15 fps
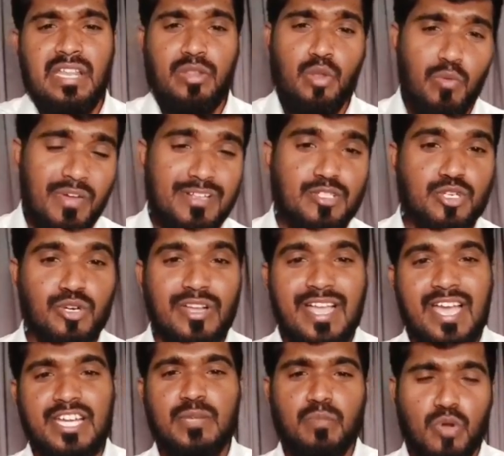నోవెల్స్లో
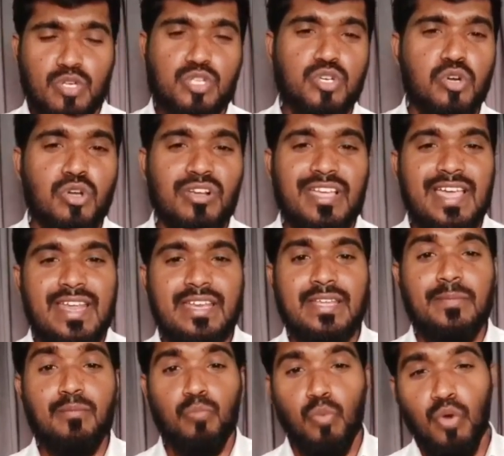కానీ బుక్స్లో కానీ
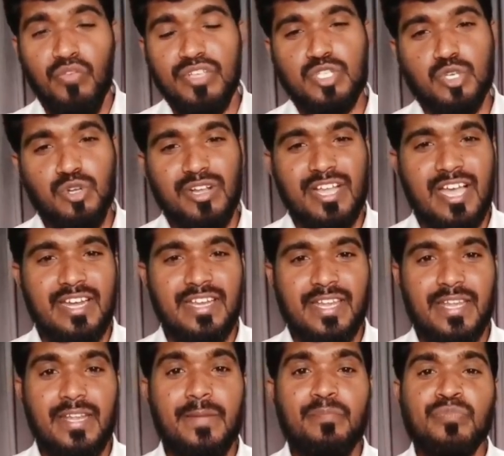మూవీస్లో కానీ
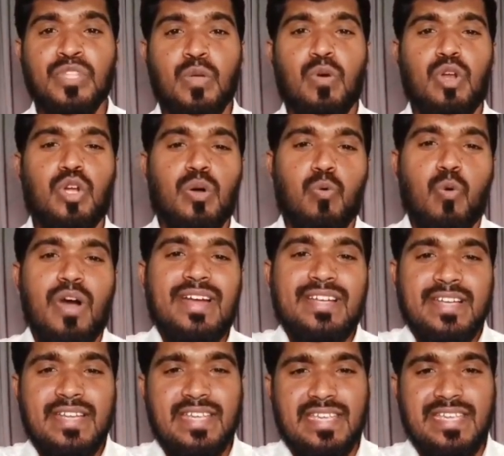ఒక
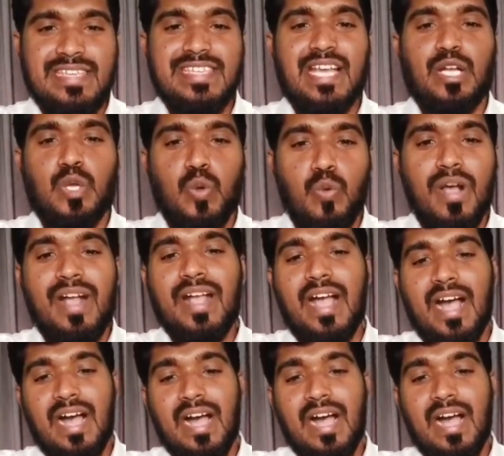వర్డ్ని ఎక్కువగా